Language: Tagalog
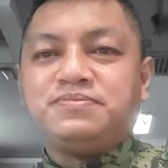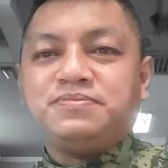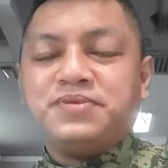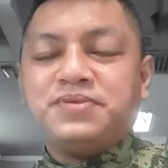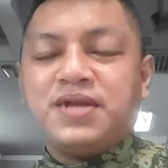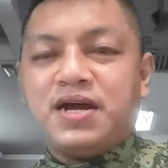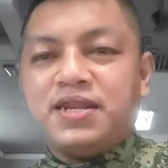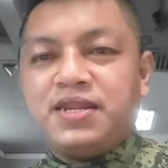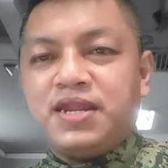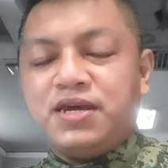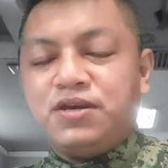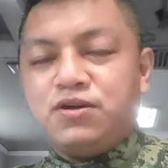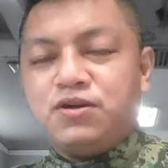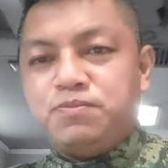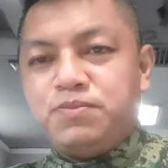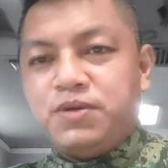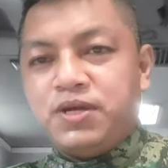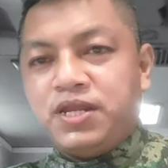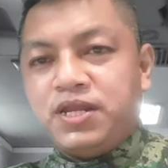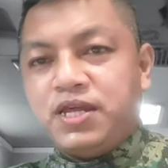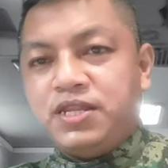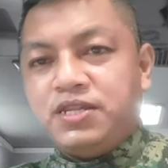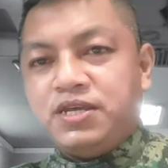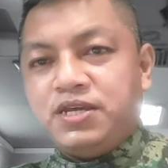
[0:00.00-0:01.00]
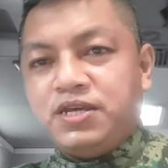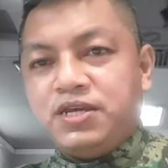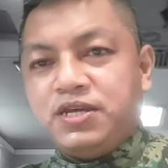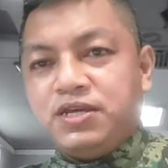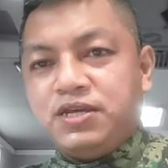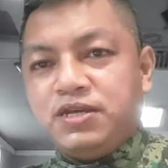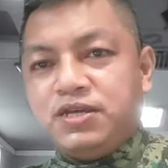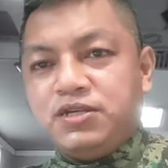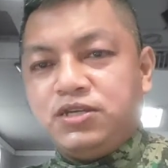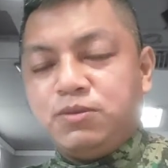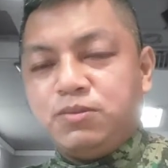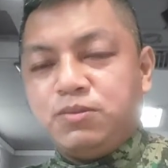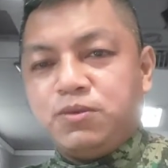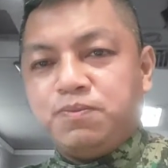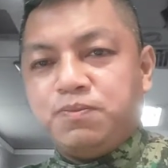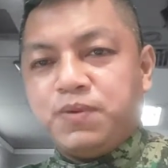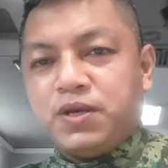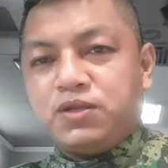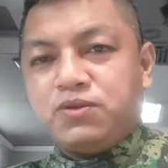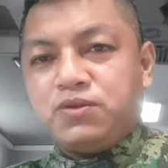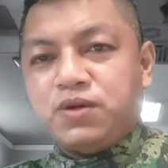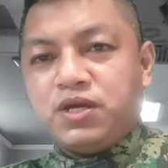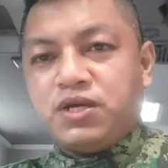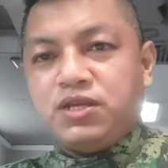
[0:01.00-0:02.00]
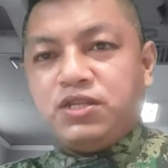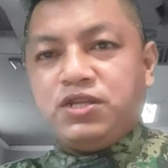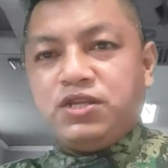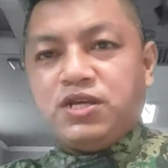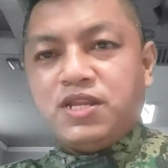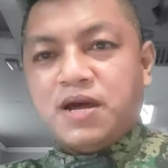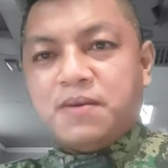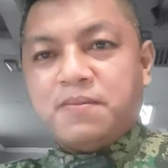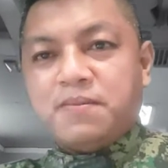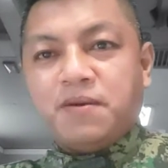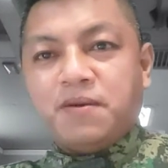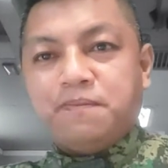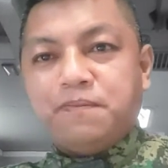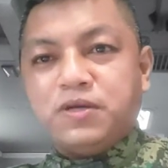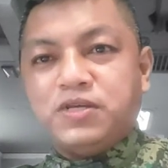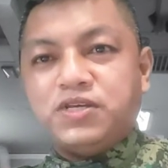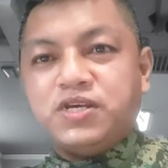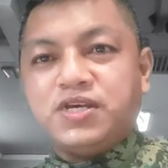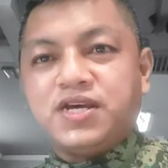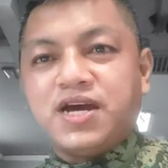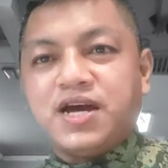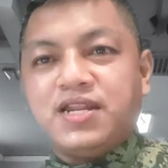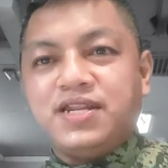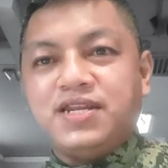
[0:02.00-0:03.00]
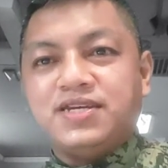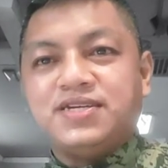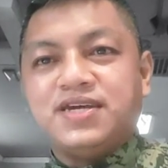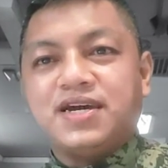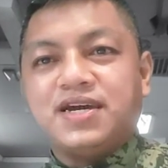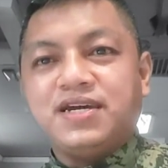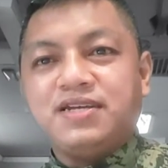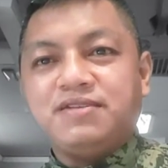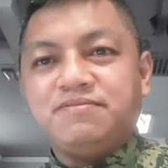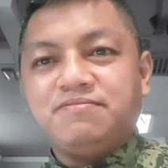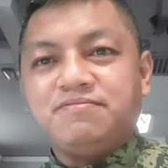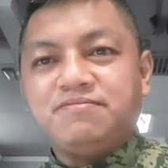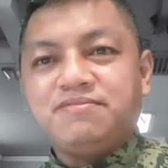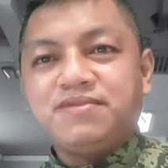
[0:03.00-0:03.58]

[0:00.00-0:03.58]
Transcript: nanay o biyanan ni Simon Pedro ay hindi lamang physical na sakit,